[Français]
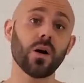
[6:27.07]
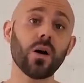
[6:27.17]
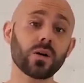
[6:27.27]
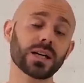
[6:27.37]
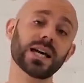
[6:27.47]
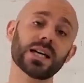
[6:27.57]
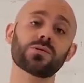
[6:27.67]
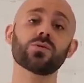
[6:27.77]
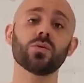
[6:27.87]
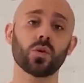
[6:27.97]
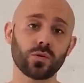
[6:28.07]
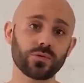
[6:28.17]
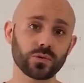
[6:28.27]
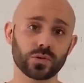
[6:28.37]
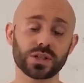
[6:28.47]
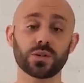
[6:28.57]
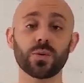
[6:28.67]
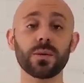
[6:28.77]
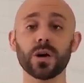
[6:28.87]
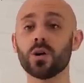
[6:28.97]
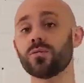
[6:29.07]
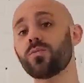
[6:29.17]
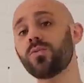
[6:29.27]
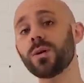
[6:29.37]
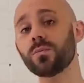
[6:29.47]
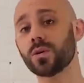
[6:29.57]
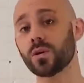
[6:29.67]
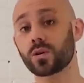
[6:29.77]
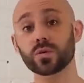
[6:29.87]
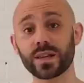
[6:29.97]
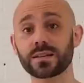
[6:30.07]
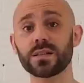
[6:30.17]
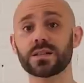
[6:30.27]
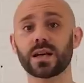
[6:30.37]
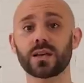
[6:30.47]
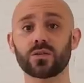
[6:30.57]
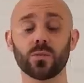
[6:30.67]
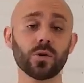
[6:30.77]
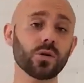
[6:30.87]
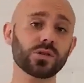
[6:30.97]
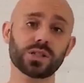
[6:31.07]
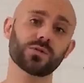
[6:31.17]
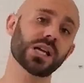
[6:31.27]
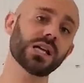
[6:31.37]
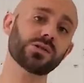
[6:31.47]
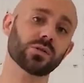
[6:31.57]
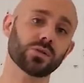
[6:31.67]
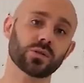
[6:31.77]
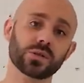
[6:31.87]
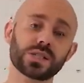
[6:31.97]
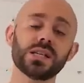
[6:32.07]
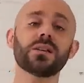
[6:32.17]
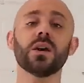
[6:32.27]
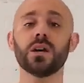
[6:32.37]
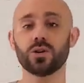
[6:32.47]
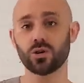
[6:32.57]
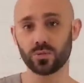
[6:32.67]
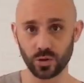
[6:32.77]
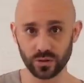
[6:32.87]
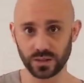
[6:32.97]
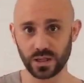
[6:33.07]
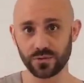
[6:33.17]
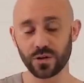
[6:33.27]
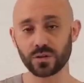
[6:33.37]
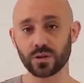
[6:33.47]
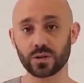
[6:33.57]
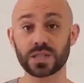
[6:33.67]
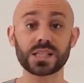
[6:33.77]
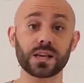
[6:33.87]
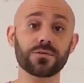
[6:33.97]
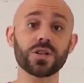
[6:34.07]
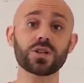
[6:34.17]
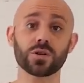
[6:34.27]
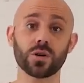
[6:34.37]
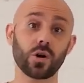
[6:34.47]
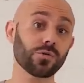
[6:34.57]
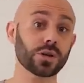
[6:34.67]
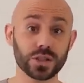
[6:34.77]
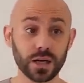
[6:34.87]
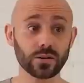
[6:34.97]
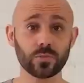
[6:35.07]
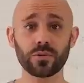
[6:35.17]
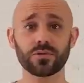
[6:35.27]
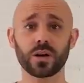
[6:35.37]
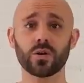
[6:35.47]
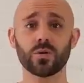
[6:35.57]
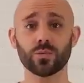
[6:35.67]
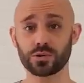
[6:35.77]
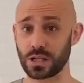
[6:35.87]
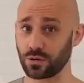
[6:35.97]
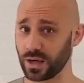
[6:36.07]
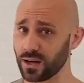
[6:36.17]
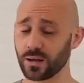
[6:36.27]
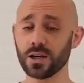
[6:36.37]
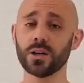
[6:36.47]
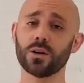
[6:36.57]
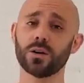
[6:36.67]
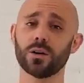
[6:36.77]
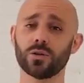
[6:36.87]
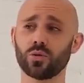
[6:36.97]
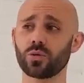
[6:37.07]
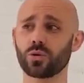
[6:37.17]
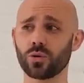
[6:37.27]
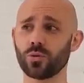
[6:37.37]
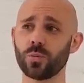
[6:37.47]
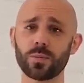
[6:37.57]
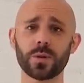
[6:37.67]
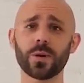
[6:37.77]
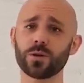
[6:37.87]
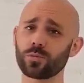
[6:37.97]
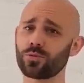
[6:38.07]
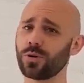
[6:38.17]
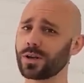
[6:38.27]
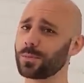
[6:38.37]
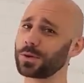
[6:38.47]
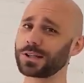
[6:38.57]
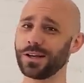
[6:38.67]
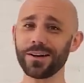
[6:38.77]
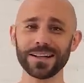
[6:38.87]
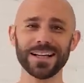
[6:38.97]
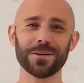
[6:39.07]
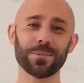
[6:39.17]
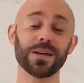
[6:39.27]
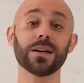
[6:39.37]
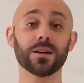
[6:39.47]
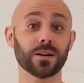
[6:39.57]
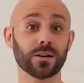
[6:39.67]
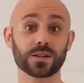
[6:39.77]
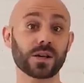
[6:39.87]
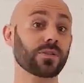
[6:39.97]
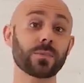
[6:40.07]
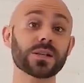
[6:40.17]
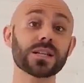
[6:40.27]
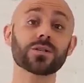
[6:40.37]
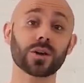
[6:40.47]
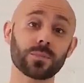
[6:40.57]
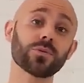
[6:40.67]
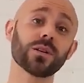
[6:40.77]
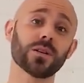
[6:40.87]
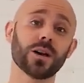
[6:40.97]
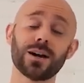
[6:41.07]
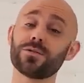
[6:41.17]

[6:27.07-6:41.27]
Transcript: en création, refonte de site web. Vous pouvez me contacter directement si vous allez sur notre site. Le numéro de téléphone qui s'affiche renvoie directement vers mon cellulaire. Donc donc ne euh, m'appelez pas non plus à n'importe quelle heure, mais euh, ça me fera plaisir de répondre euh, à vos